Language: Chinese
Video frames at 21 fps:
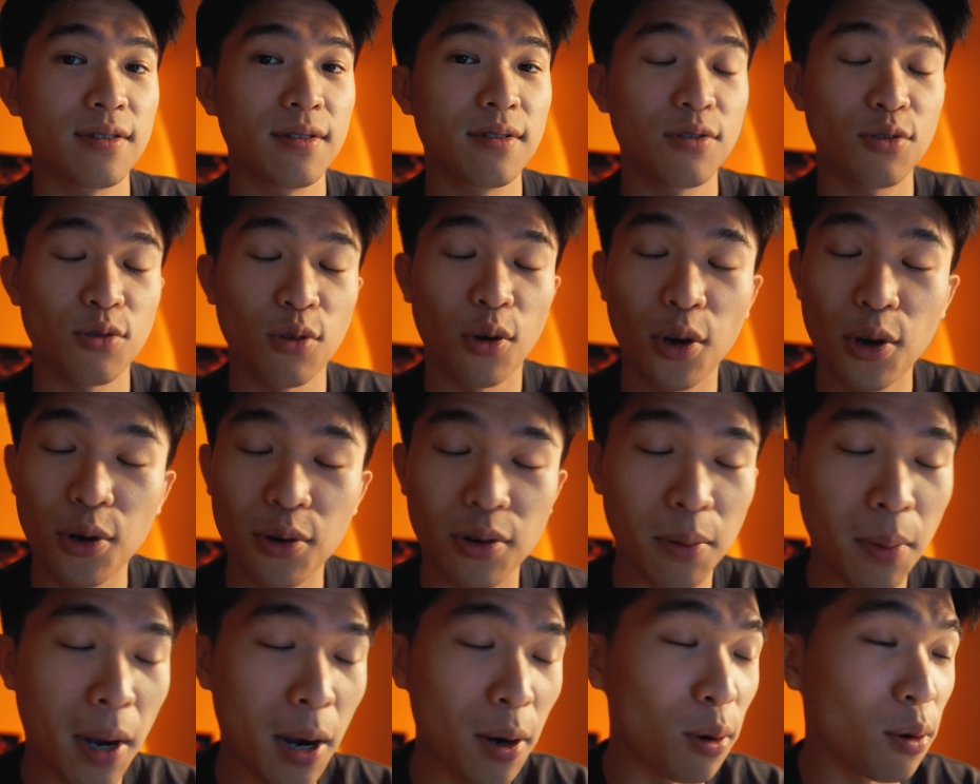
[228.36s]
所有
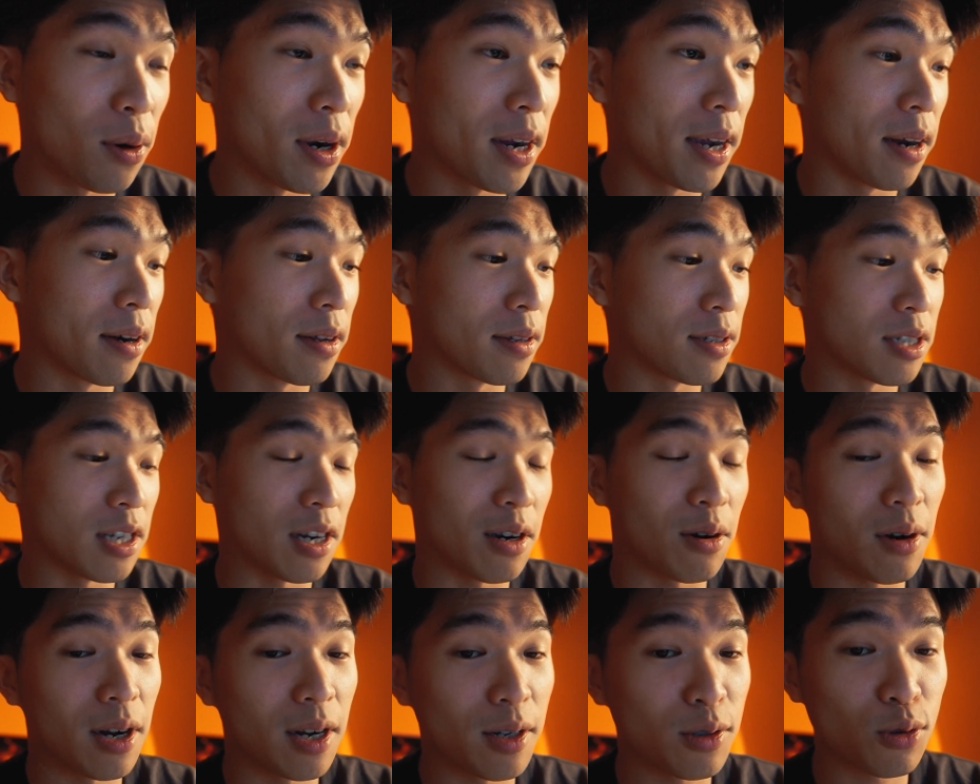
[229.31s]
人跑过来跟你讲
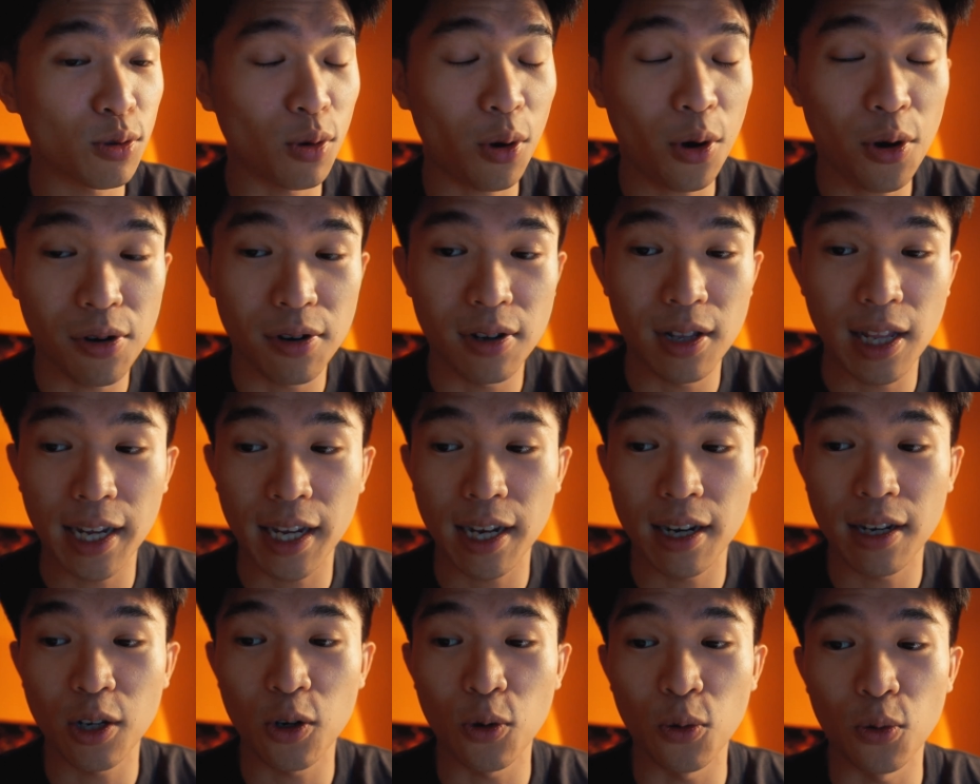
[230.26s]
话，所有人来给
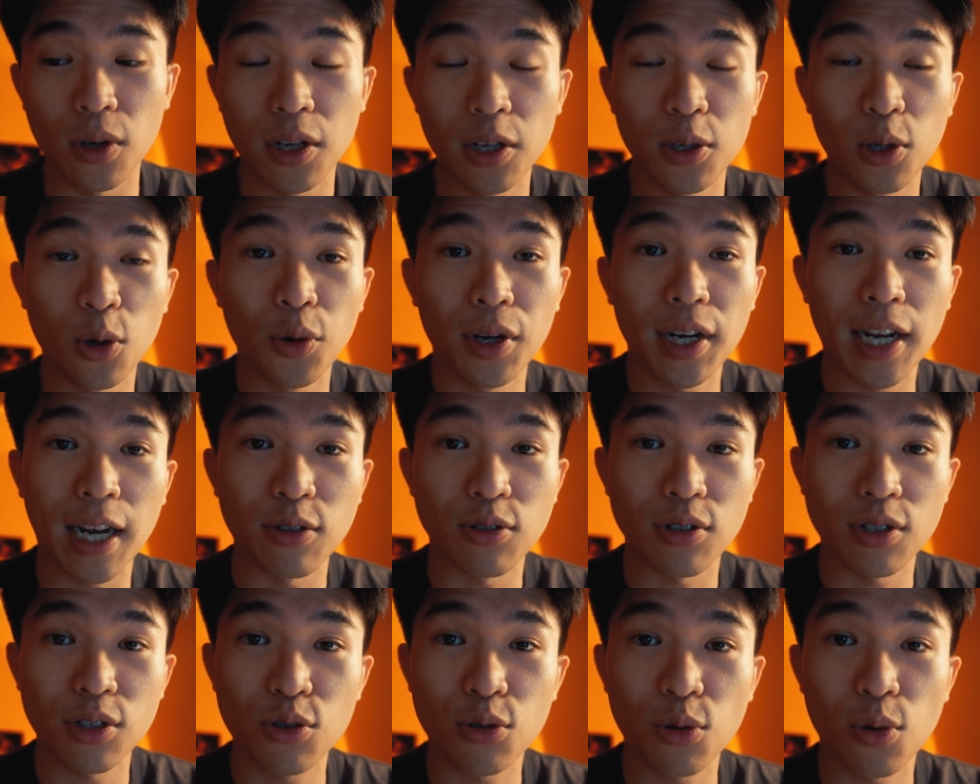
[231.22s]
你鼓励，都会感
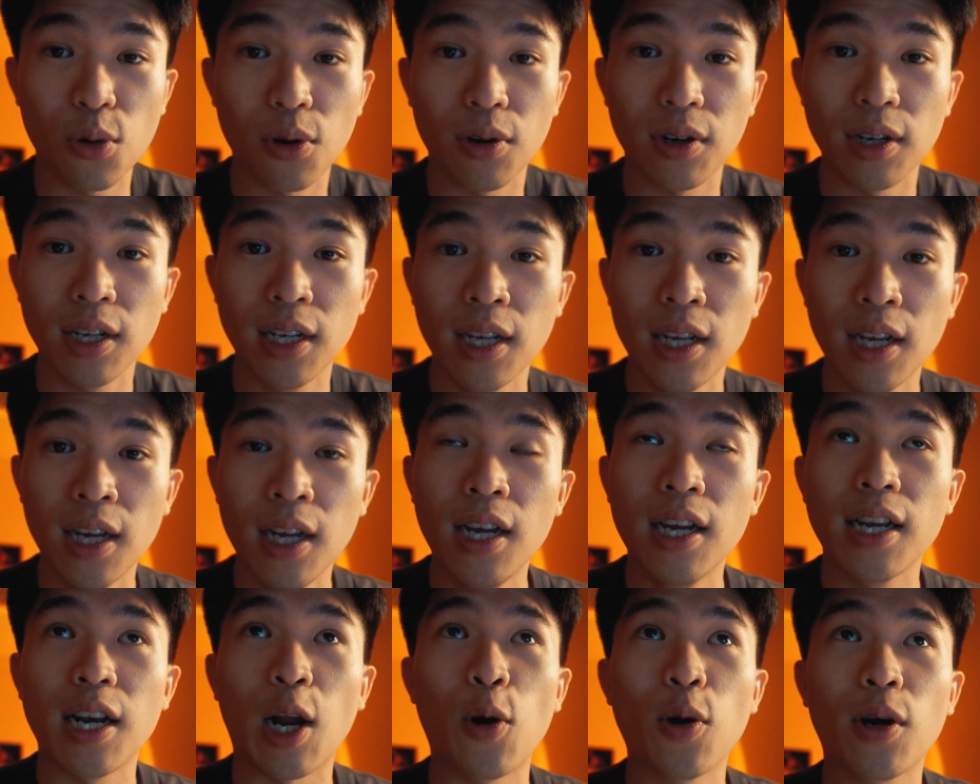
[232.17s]
觉是错，
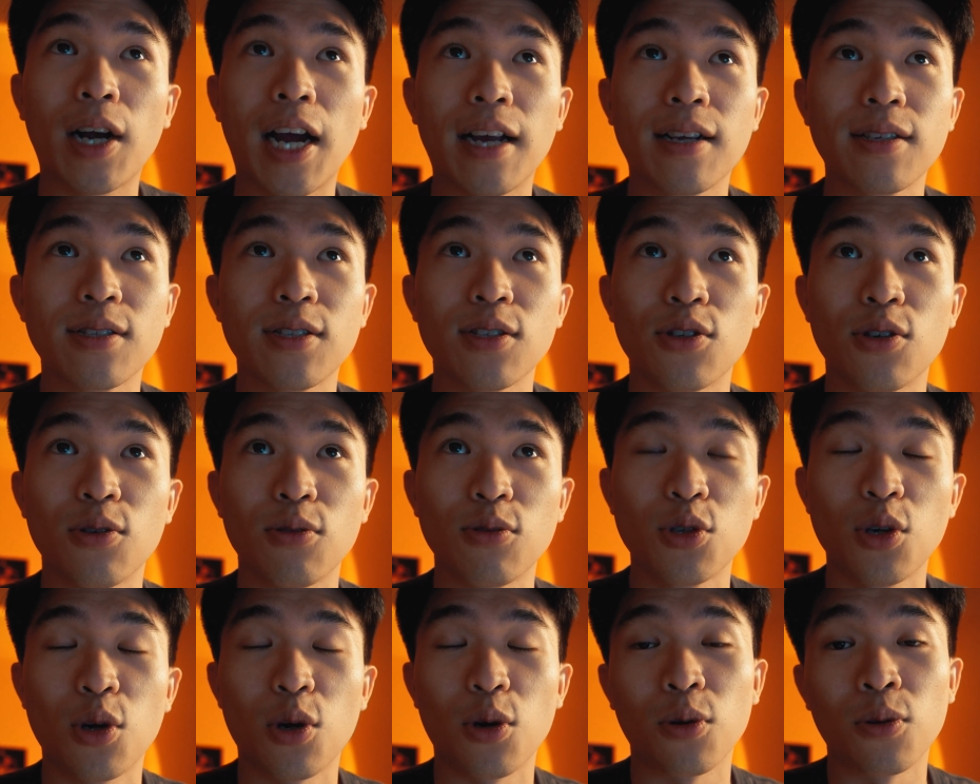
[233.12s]
然后开始有
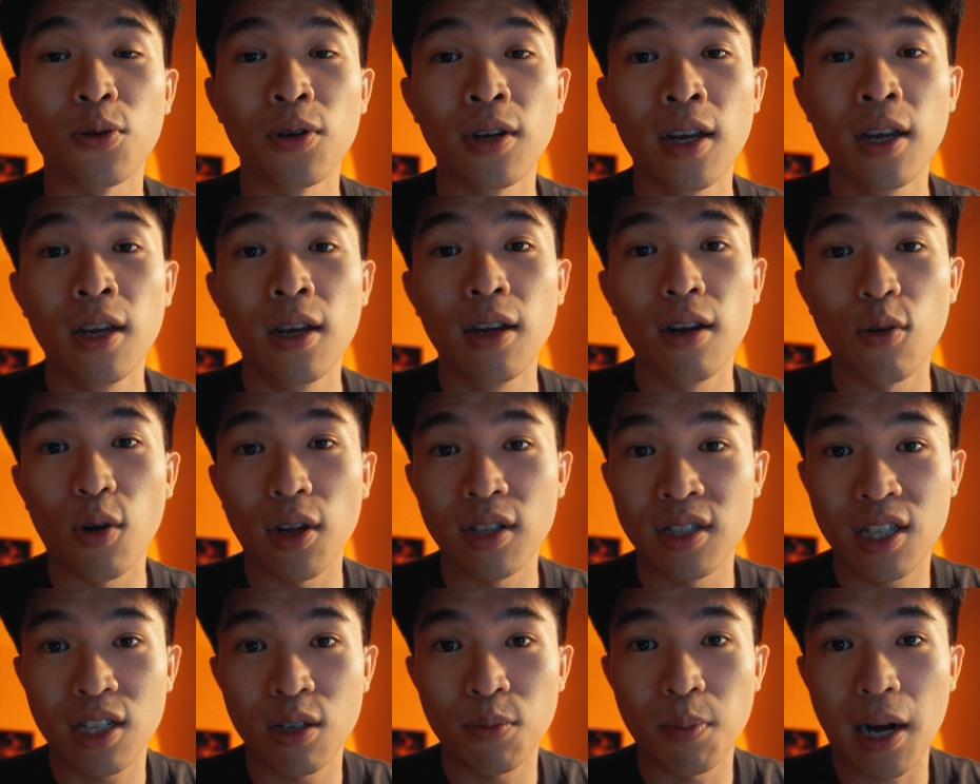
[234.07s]
这种乱
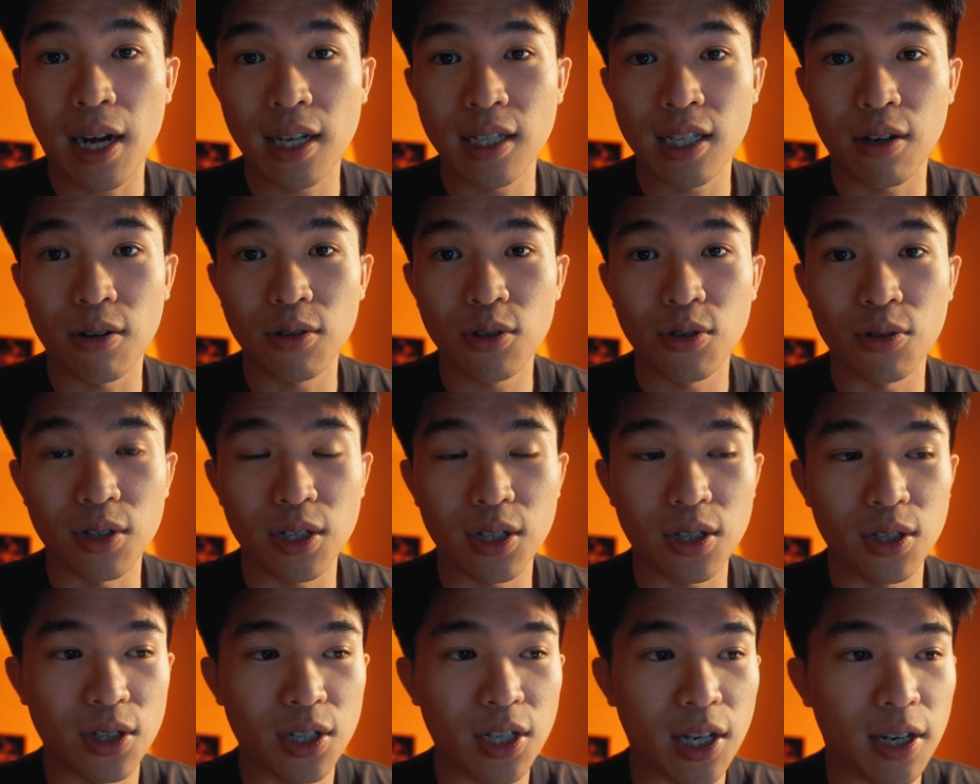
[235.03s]
七八糟的这种
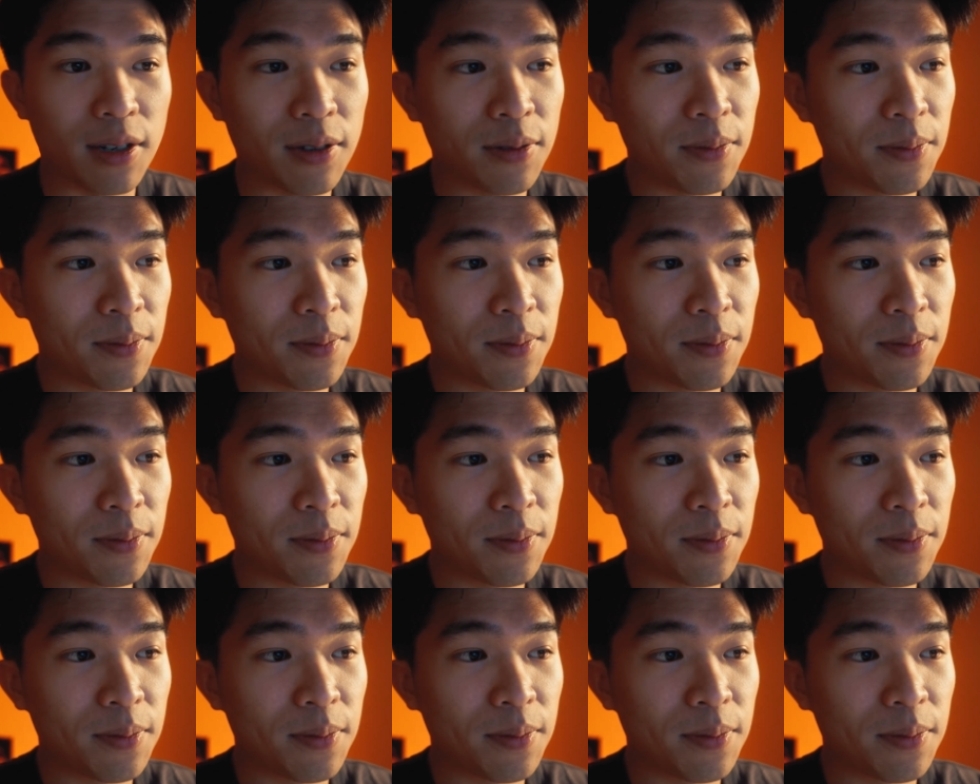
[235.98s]
思想。